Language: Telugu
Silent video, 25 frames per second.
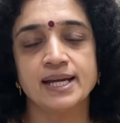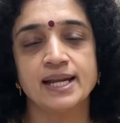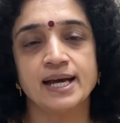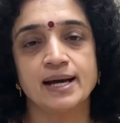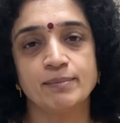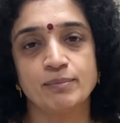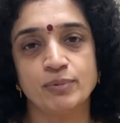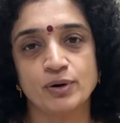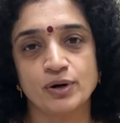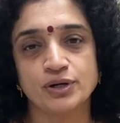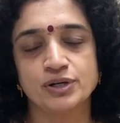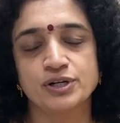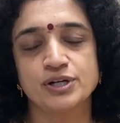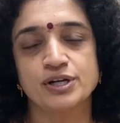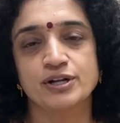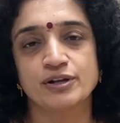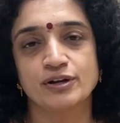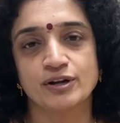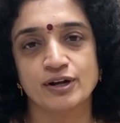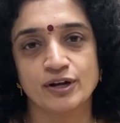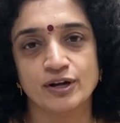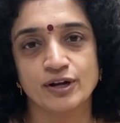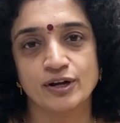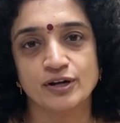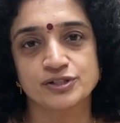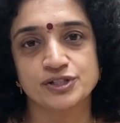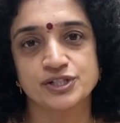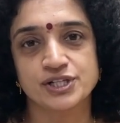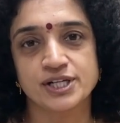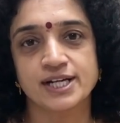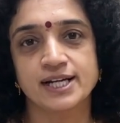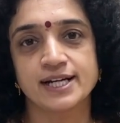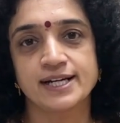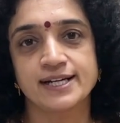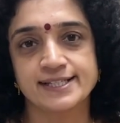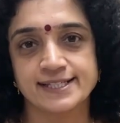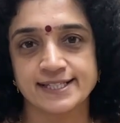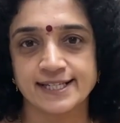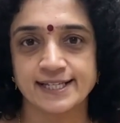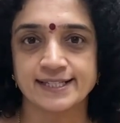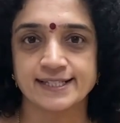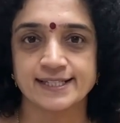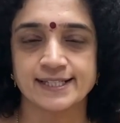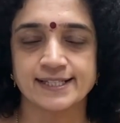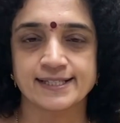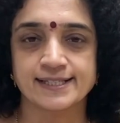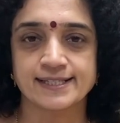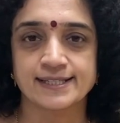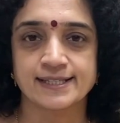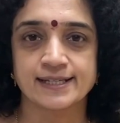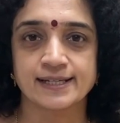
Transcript: about neurological diseases.